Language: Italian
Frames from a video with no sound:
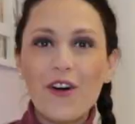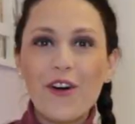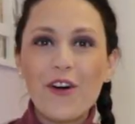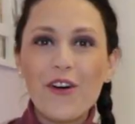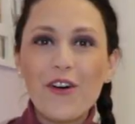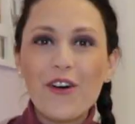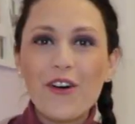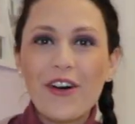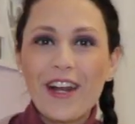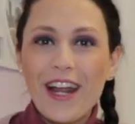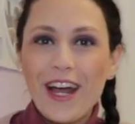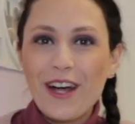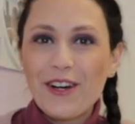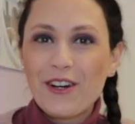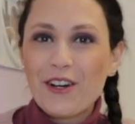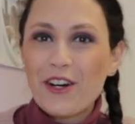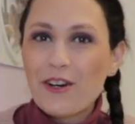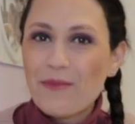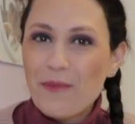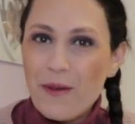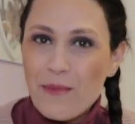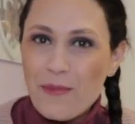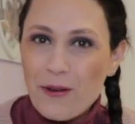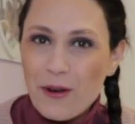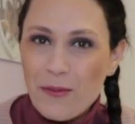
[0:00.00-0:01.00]
Ora,
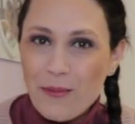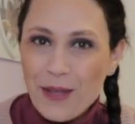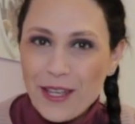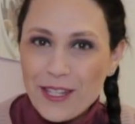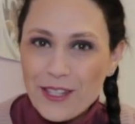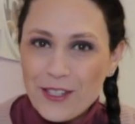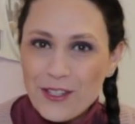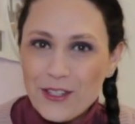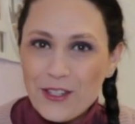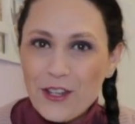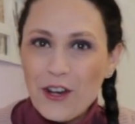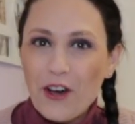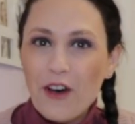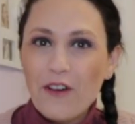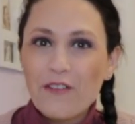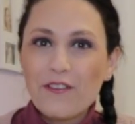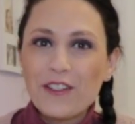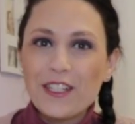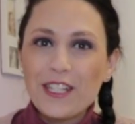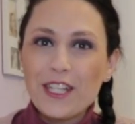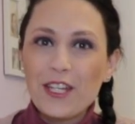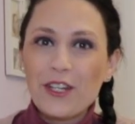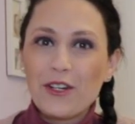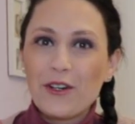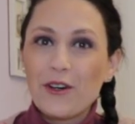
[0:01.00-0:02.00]
come promesso,
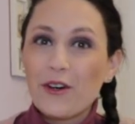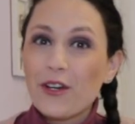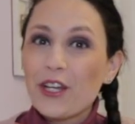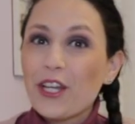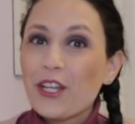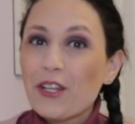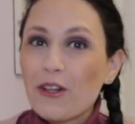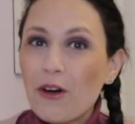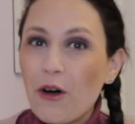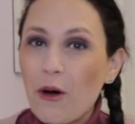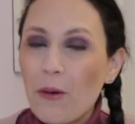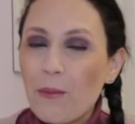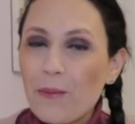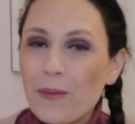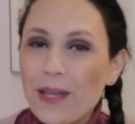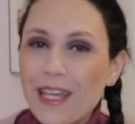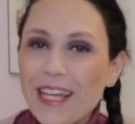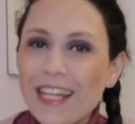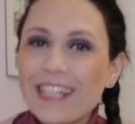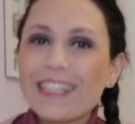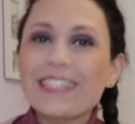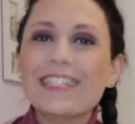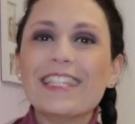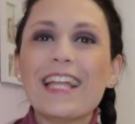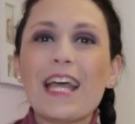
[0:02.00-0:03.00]
vi dico i
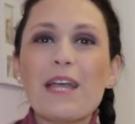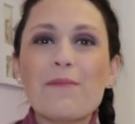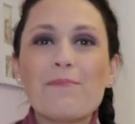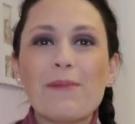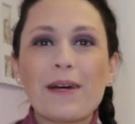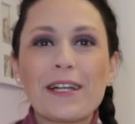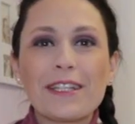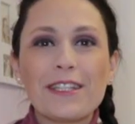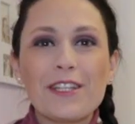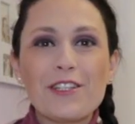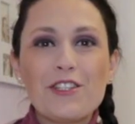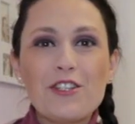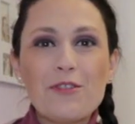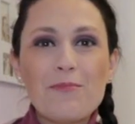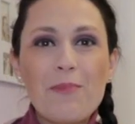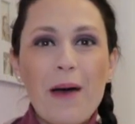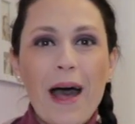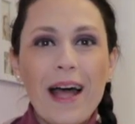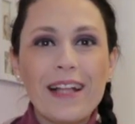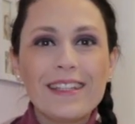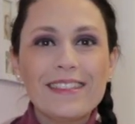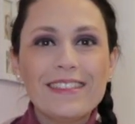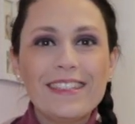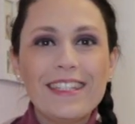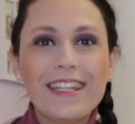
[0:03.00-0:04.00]
nomi dei
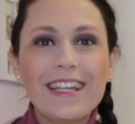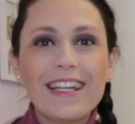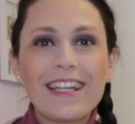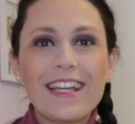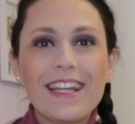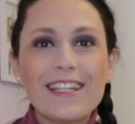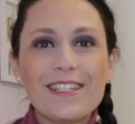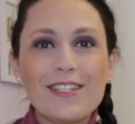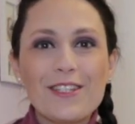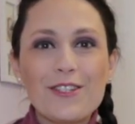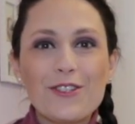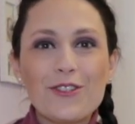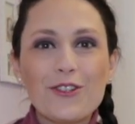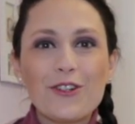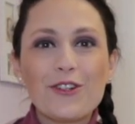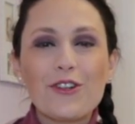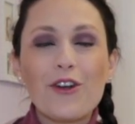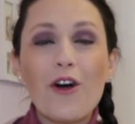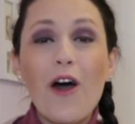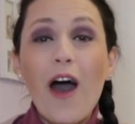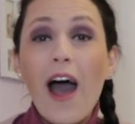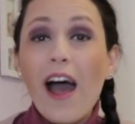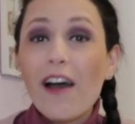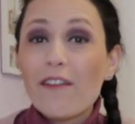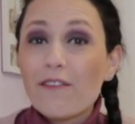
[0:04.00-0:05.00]
partecipanti che si
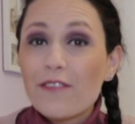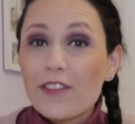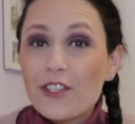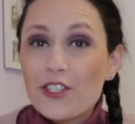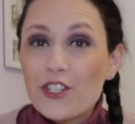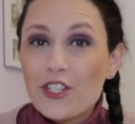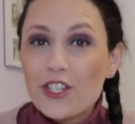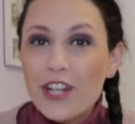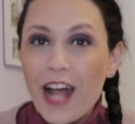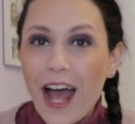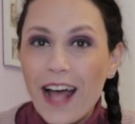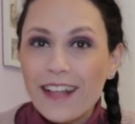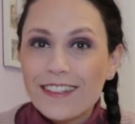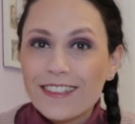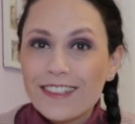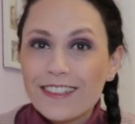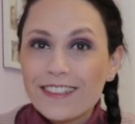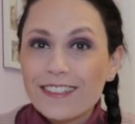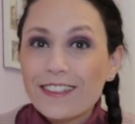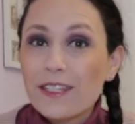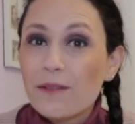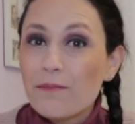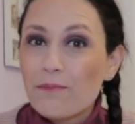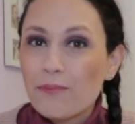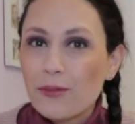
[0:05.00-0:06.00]
sono avvicinati
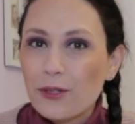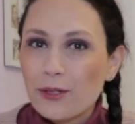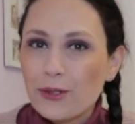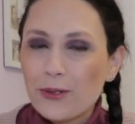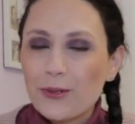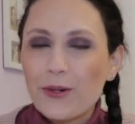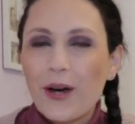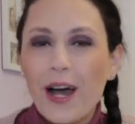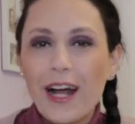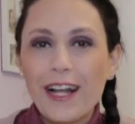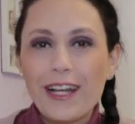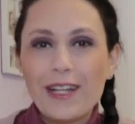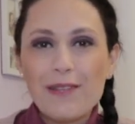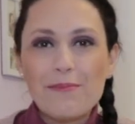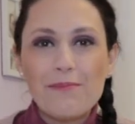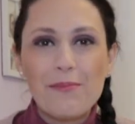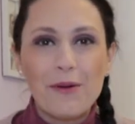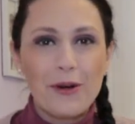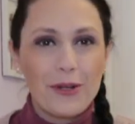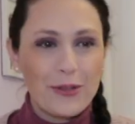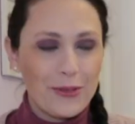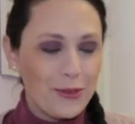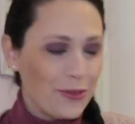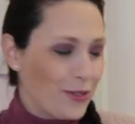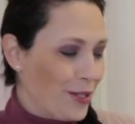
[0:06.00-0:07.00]
di più
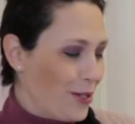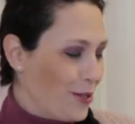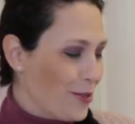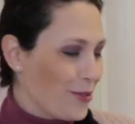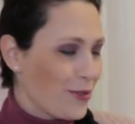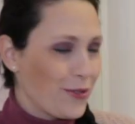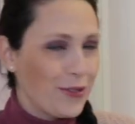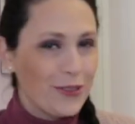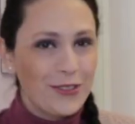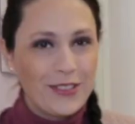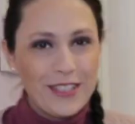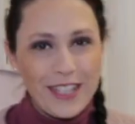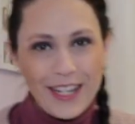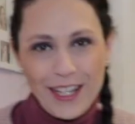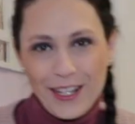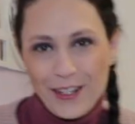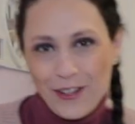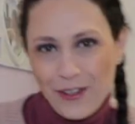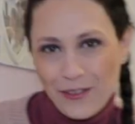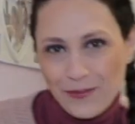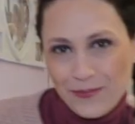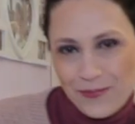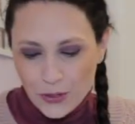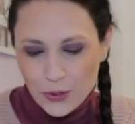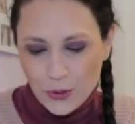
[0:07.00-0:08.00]
all'importo dello
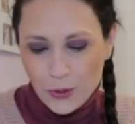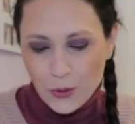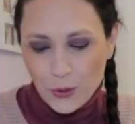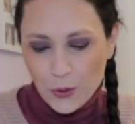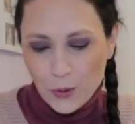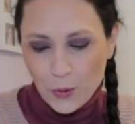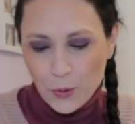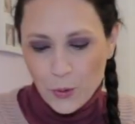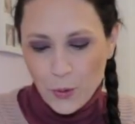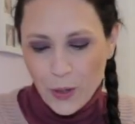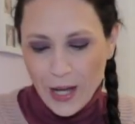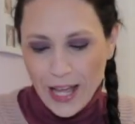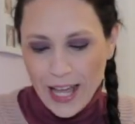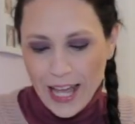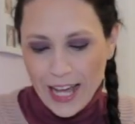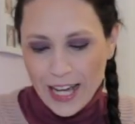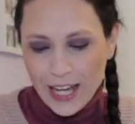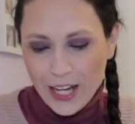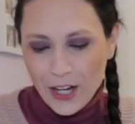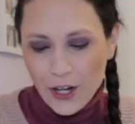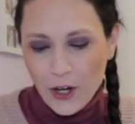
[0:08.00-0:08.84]
scontrino. Dunque,